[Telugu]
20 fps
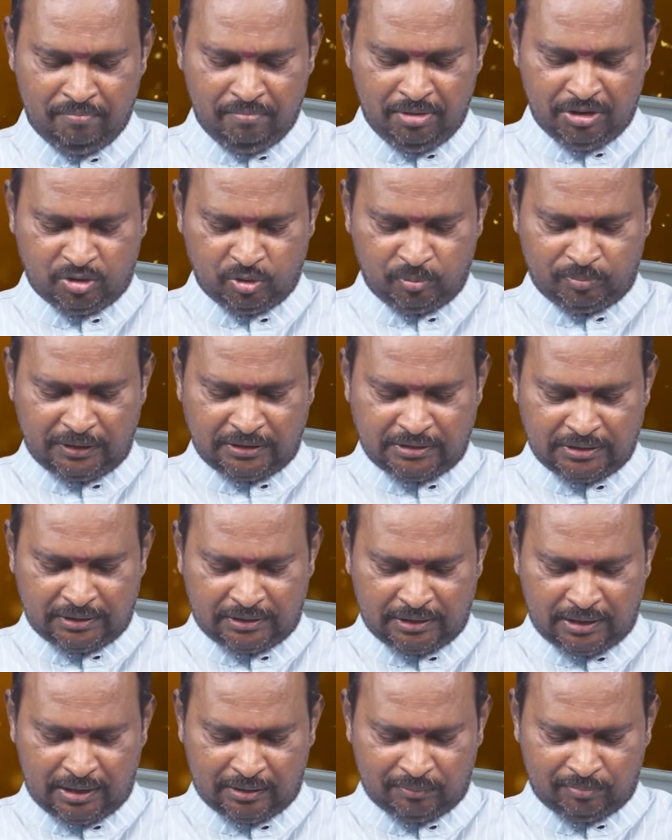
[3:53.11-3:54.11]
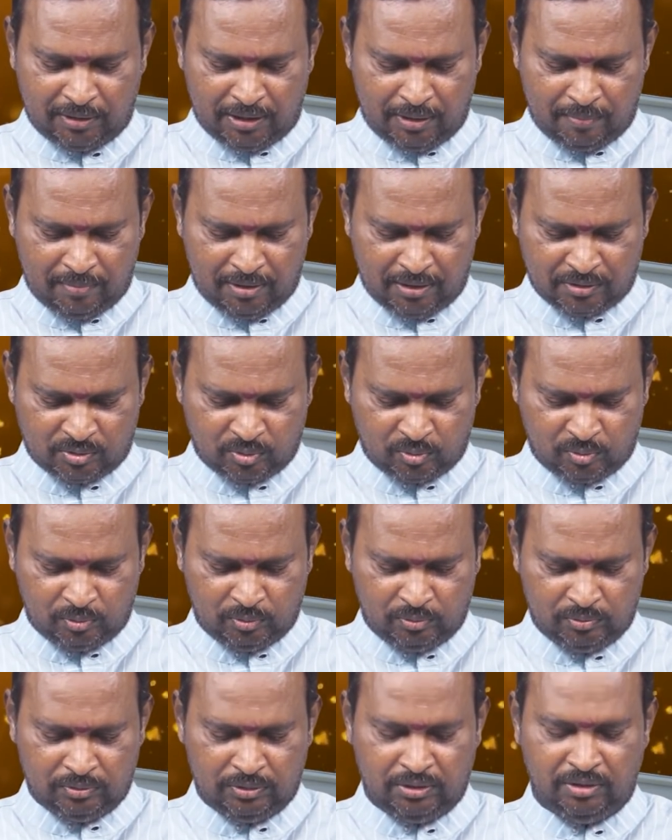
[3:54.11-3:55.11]
మీ చేతనాత్మక మనస్సుకు
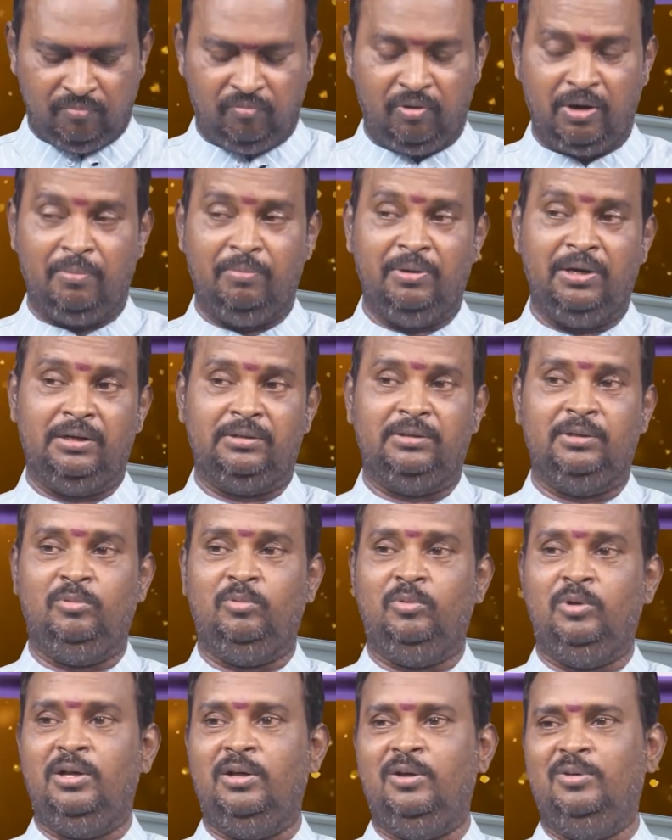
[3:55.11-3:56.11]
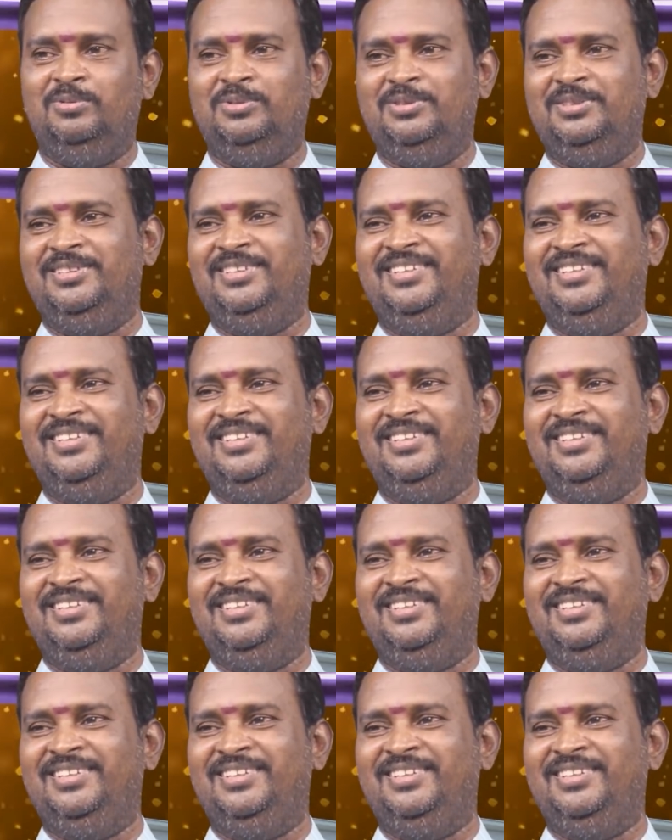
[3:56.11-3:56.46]
ఇవ్వడం అని అర్థం కూడా ఉంది